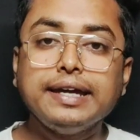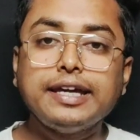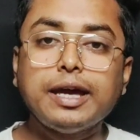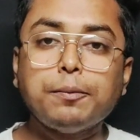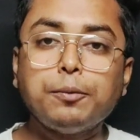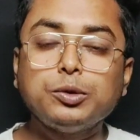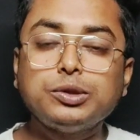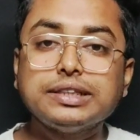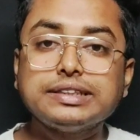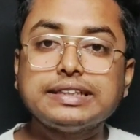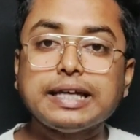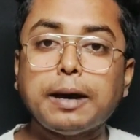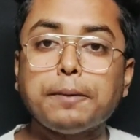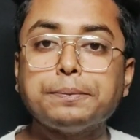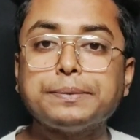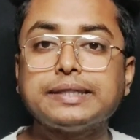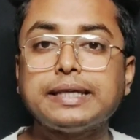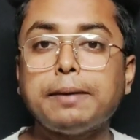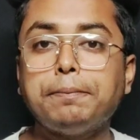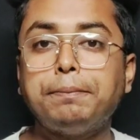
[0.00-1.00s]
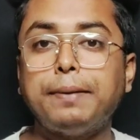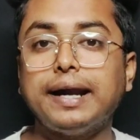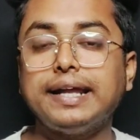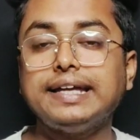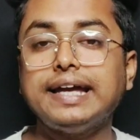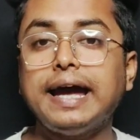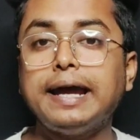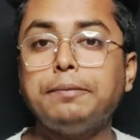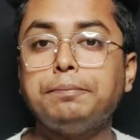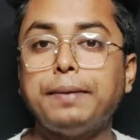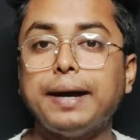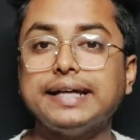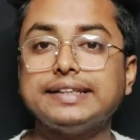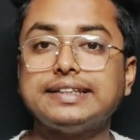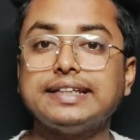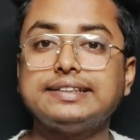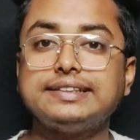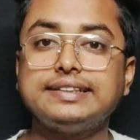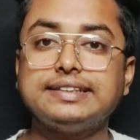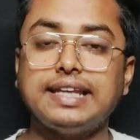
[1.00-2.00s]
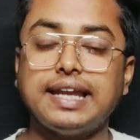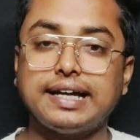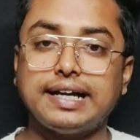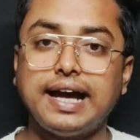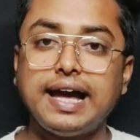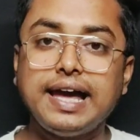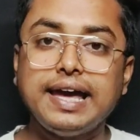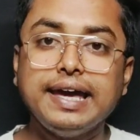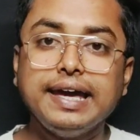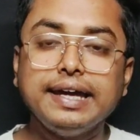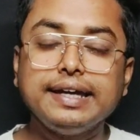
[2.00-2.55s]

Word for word: ये मुझे सबसे बढ़िया एंड बेहतर चीज़ लगा